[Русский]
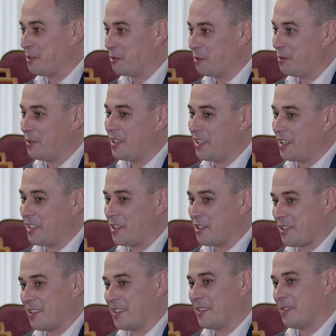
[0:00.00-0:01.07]
ну и,
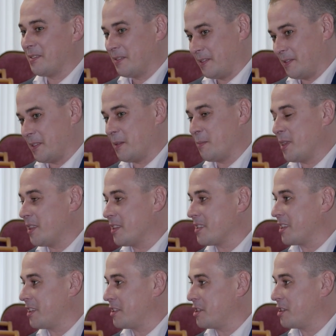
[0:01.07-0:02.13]
конечно, иметь
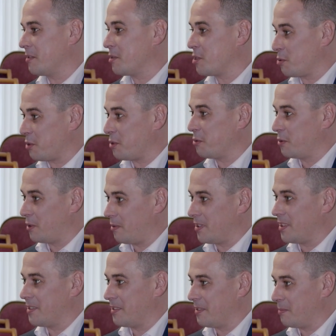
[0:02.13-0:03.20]
достаточно высокий
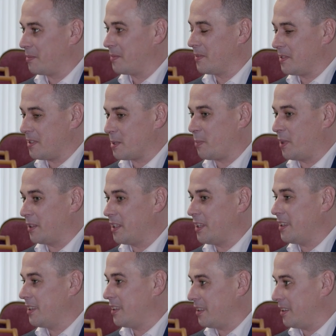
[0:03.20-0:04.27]
уровень
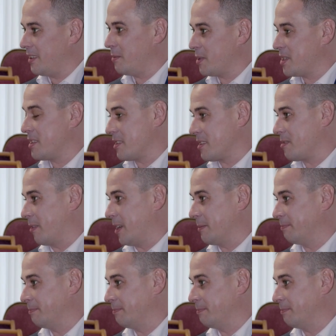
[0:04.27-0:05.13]
исполнения и мастерства.